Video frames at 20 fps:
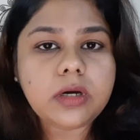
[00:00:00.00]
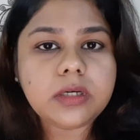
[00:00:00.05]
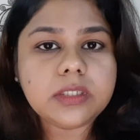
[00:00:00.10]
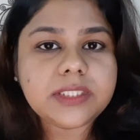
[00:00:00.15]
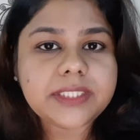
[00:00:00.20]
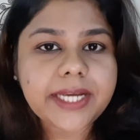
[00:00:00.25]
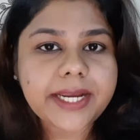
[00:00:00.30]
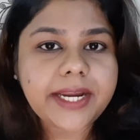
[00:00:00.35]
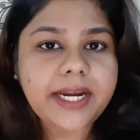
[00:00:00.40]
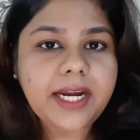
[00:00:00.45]

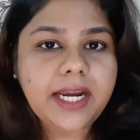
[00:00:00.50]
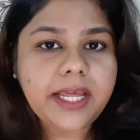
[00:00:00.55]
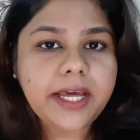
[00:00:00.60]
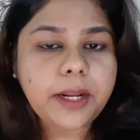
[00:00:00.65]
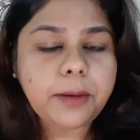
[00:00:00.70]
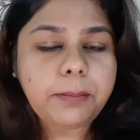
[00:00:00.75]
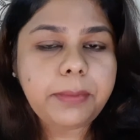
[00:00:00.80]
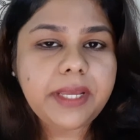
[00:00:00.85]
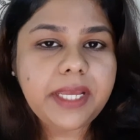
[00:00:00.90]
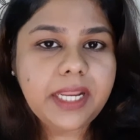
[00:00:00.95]
सेकेंड
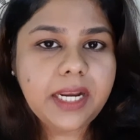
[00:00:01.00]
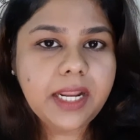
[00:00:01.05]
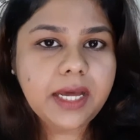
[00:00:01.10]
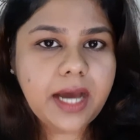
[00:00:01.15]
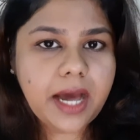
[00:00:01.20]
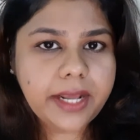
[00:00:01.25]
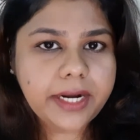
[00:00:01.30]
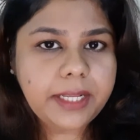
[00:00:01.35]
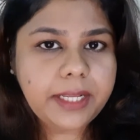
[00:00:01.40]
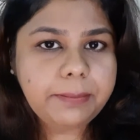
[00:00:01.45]
लेयर भी
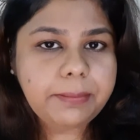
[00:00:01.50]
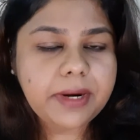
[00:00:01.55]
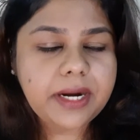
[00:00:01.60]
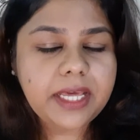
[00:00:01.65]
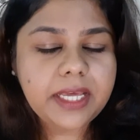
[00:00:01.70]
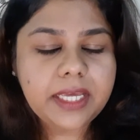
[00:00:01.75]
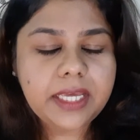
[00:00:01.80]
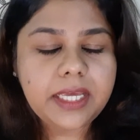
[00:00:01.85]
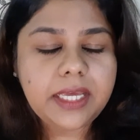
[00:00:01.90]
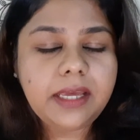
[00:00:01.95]
लगानी
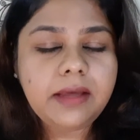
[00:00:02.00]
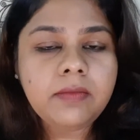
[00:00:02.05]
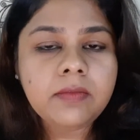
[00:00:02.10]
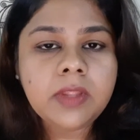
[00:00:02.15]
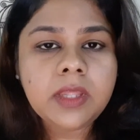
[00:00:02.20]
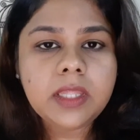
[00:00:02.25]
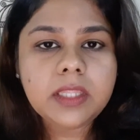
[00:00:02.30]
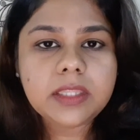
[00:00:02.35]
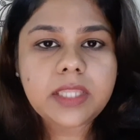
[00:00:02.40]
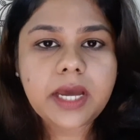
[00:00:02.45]
पड़ेगी
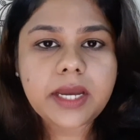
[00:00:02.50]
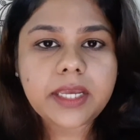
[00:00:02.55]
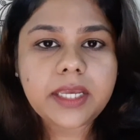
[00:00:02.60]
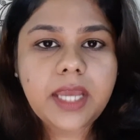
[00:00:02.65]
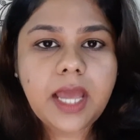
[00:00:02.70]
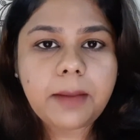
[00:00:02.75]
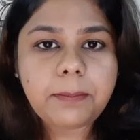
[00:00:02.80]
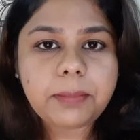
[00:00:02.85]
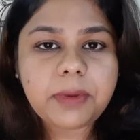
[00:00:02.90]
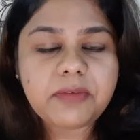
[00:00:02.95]

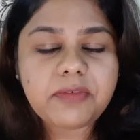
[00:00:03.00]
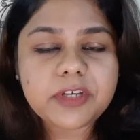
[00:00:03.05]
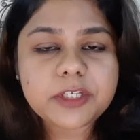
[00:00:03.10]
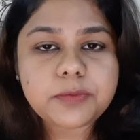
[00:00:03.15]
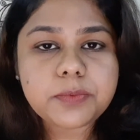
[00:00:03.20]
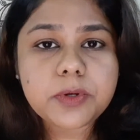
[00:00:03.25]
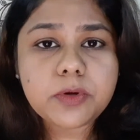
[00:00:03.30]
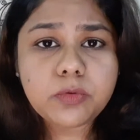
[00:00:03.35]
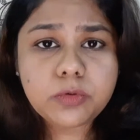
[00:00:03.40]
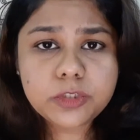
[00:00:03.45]
ताकि आपके
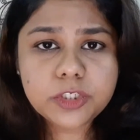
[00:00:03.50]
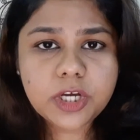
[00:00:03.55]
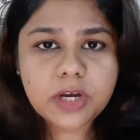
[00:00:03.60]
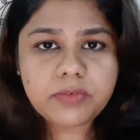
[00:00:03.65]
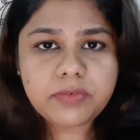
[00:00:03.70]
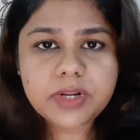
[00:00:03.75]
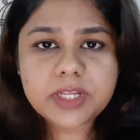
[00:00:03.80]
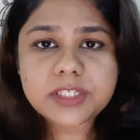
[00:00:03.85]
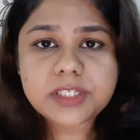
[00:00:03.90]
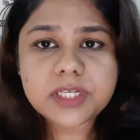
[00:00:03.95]
फेस पे कुछ
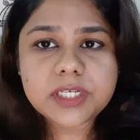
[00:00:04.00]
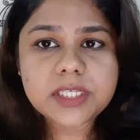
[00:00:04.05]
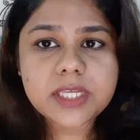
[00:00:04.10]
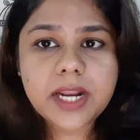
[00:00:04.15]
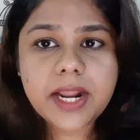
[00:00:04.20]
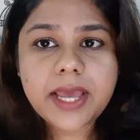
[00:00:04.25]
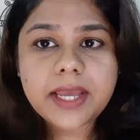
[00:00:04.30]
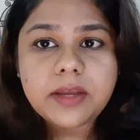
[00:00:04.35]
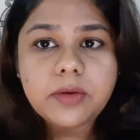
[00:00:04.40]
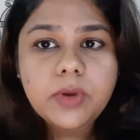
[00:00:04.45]
कवरेज
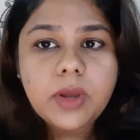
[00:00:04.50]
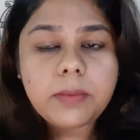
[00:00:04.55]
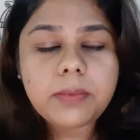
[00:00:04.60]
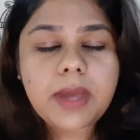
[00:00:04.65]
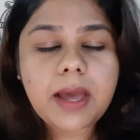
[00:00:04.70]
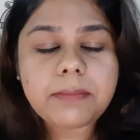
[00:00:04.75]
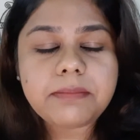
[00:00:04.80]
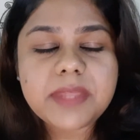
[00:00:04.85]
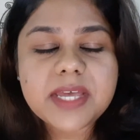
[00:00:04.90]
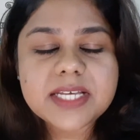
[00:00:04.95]
नजर आए क्योंकि
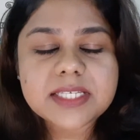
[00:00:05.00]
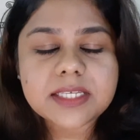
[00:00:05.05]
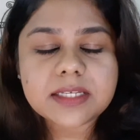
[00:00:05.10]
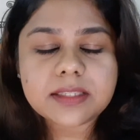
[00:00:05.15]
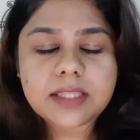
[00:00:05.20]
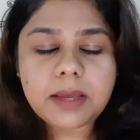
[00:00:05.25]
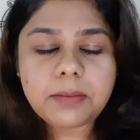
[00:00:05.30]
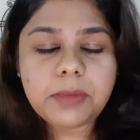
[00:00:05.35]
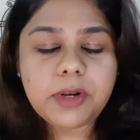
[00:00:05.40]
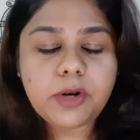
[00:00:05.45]
अभी आप देख
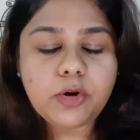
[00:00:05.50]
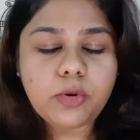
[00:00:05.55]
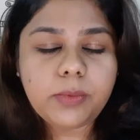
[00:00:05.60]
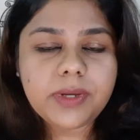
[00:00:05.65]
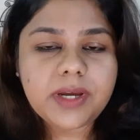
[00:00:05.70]
सकते हैं बिल्कुल भी